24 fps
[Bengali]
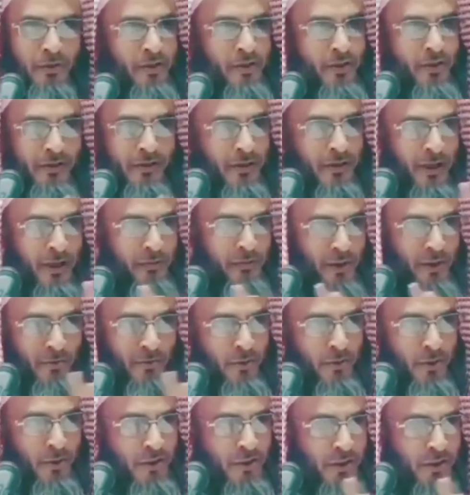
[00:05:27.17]
সাল্লামের
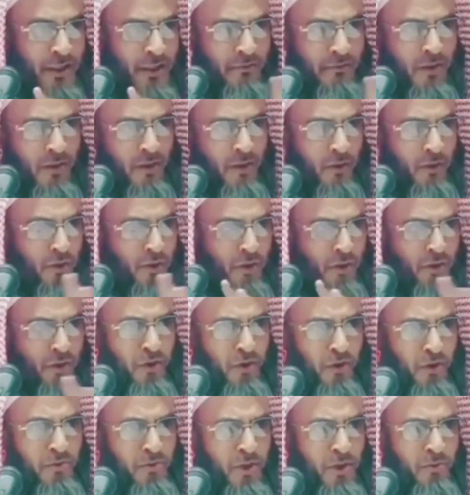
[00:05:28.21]
মজেজা বা কোনো
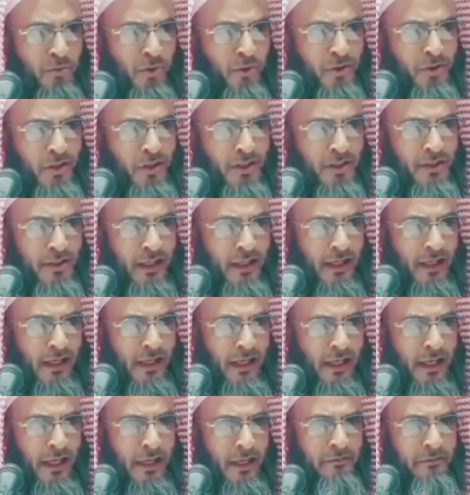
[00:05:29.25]
নবীর মজেজা
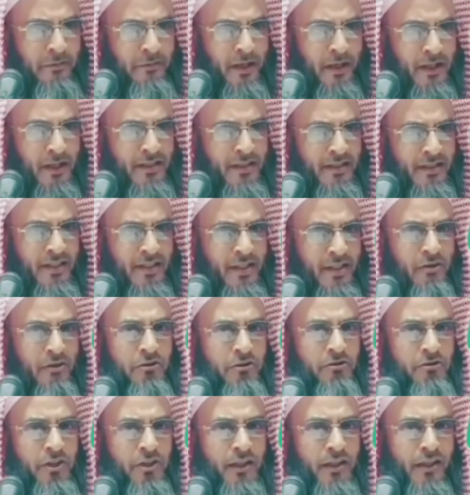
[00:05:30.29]
একবারে জিরো
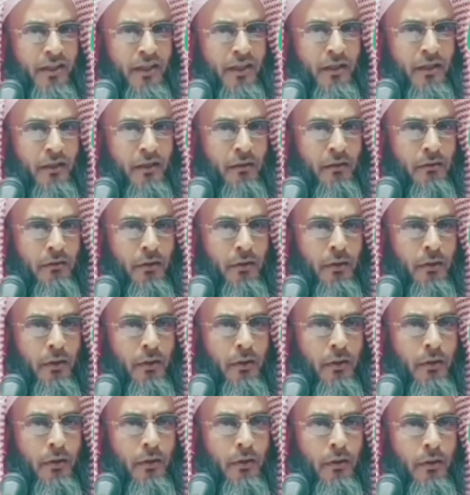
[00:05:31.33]
থেকে
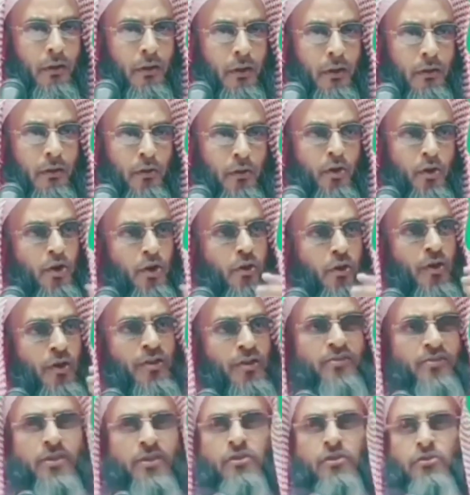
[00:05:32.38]
কোনো
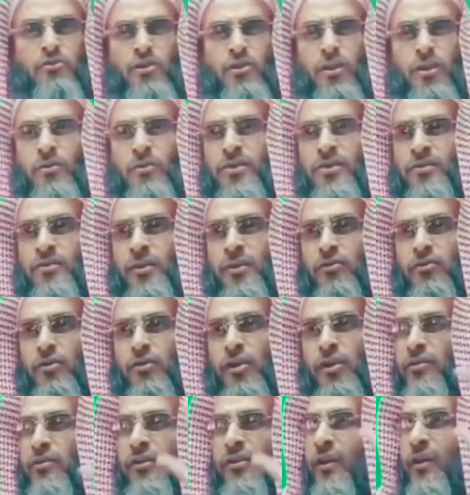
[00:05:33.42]
অস্তিত্ব নেই
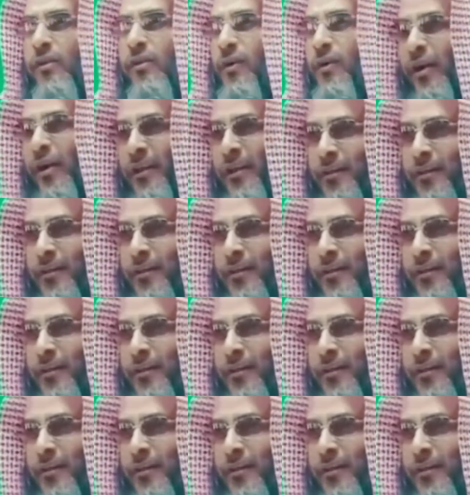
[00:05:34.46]
অস্তিত্বহীন থেকে হয়নি